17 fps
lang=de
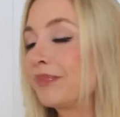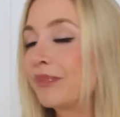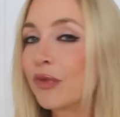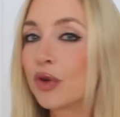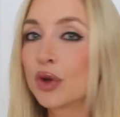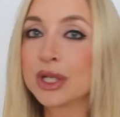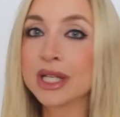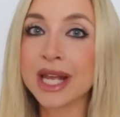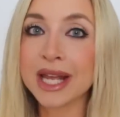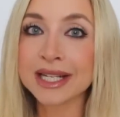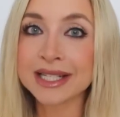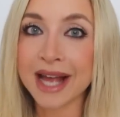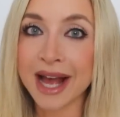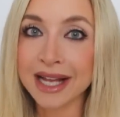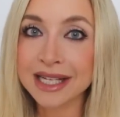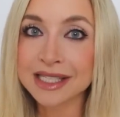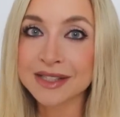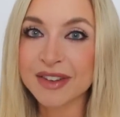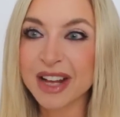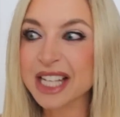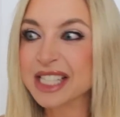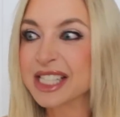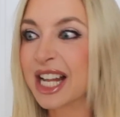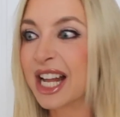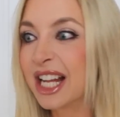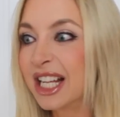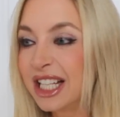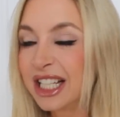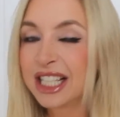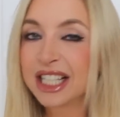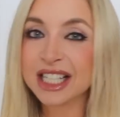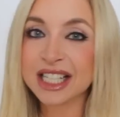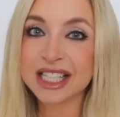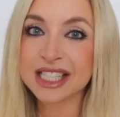Wohingegen der Allesfresser
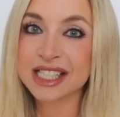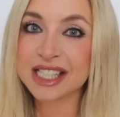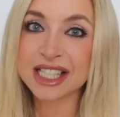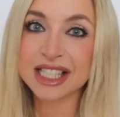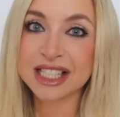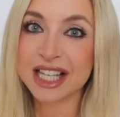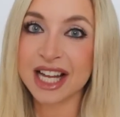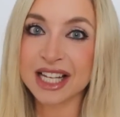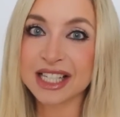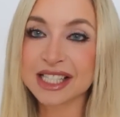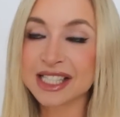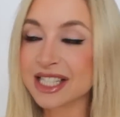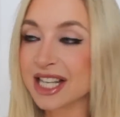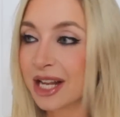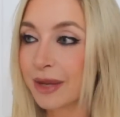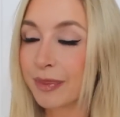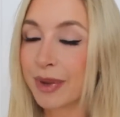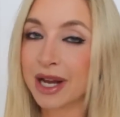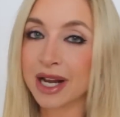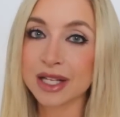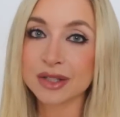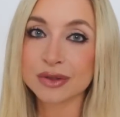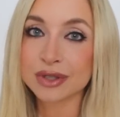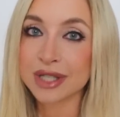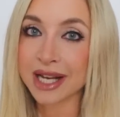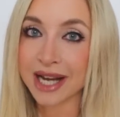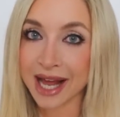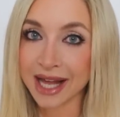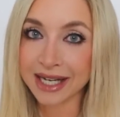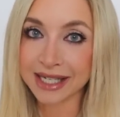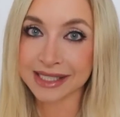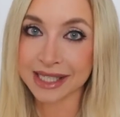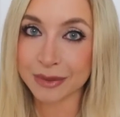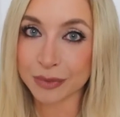äh, sich da ein Steak ballert und dann
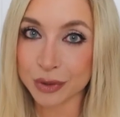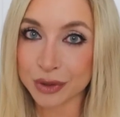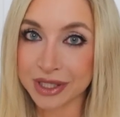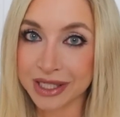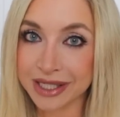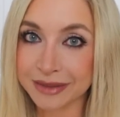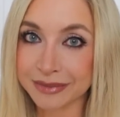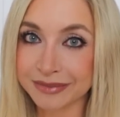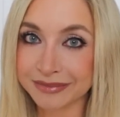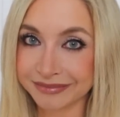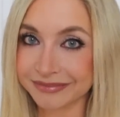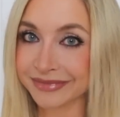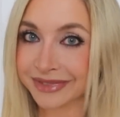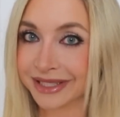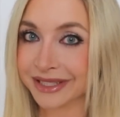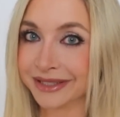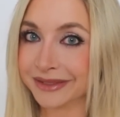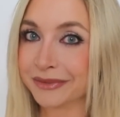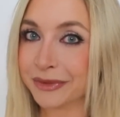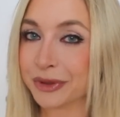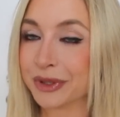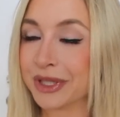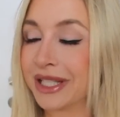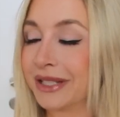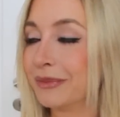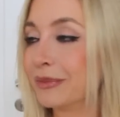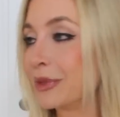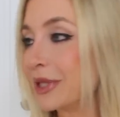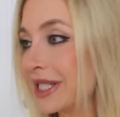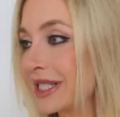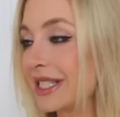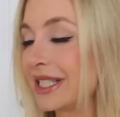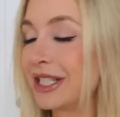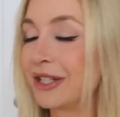hat er sein Protein, ne, und dann muss
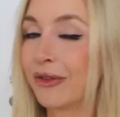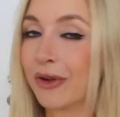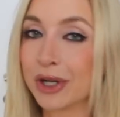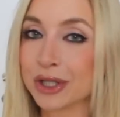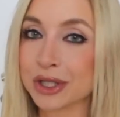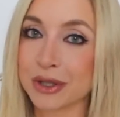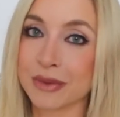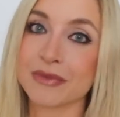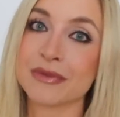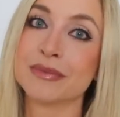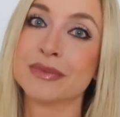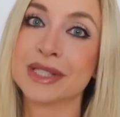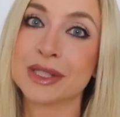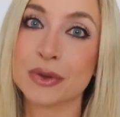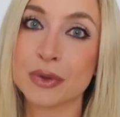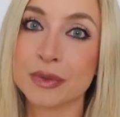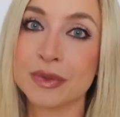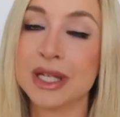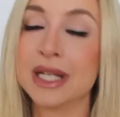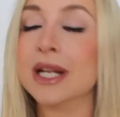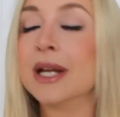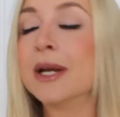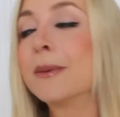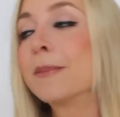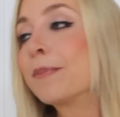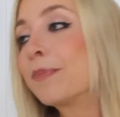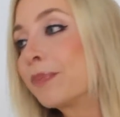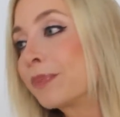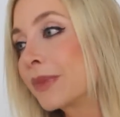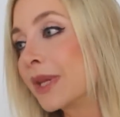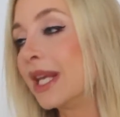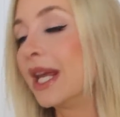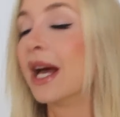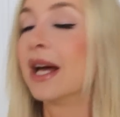er sich nicht vollstopfen bis oben hin.
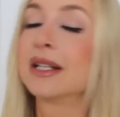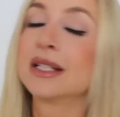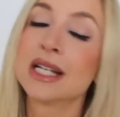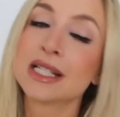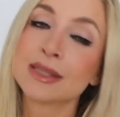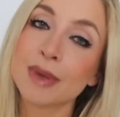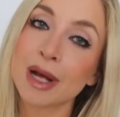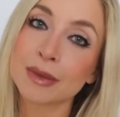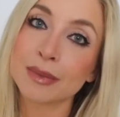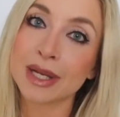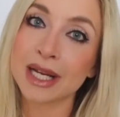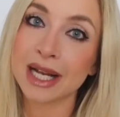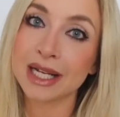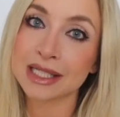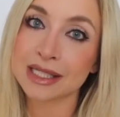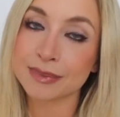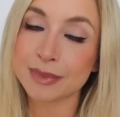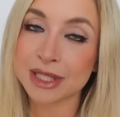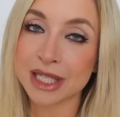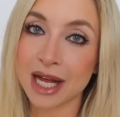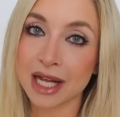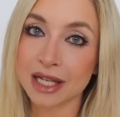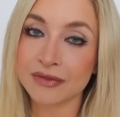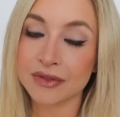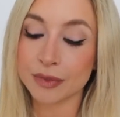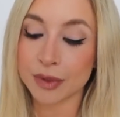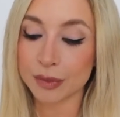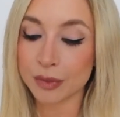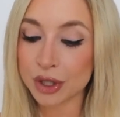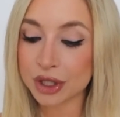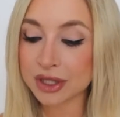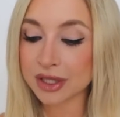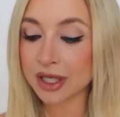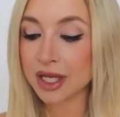Ja, das mag man alles betrachten, wie man
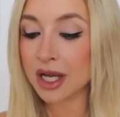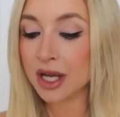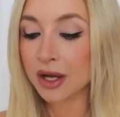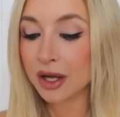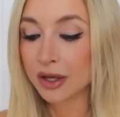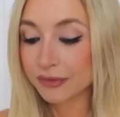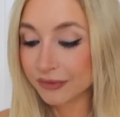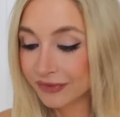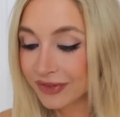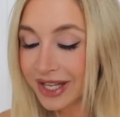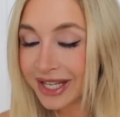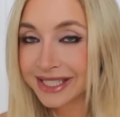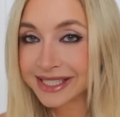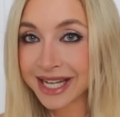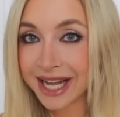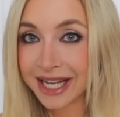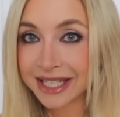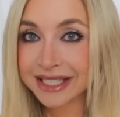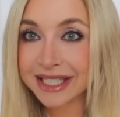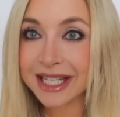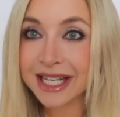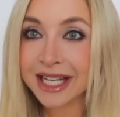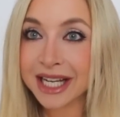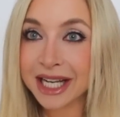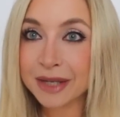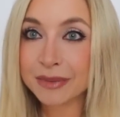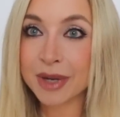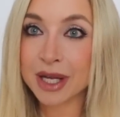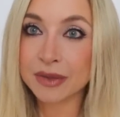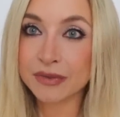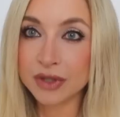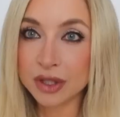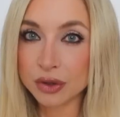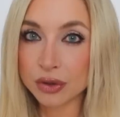möchte. Wie gesagt, in
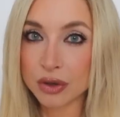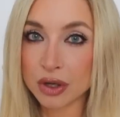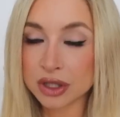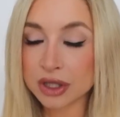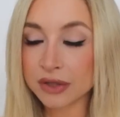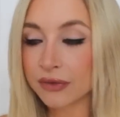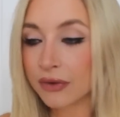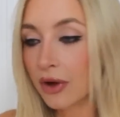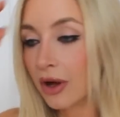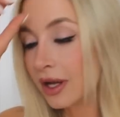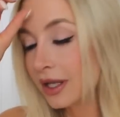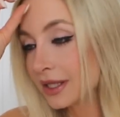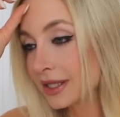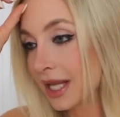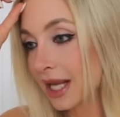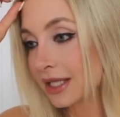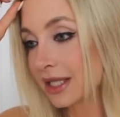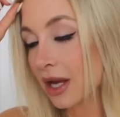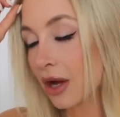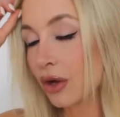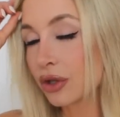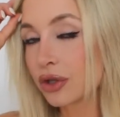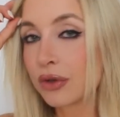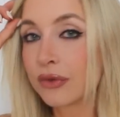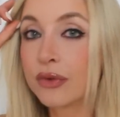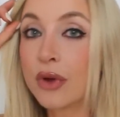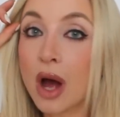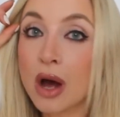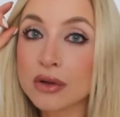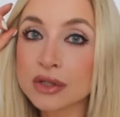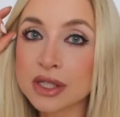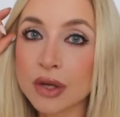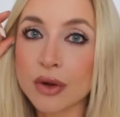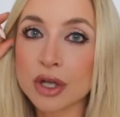meinem Video Rotel 4 sage ich ja auch schon für
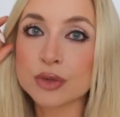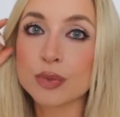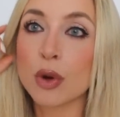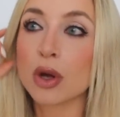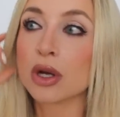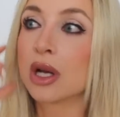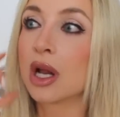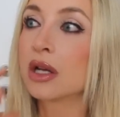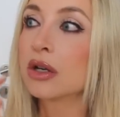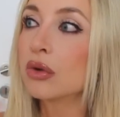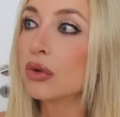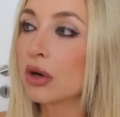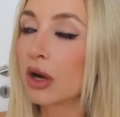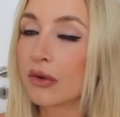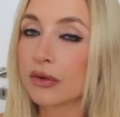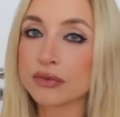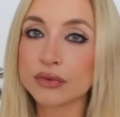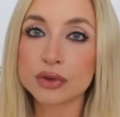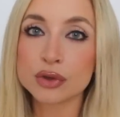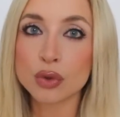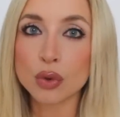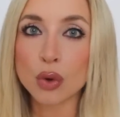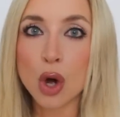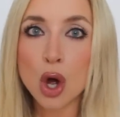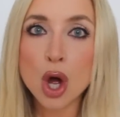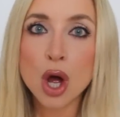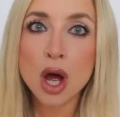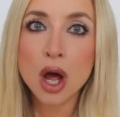Ausdauersportler ne, oder für so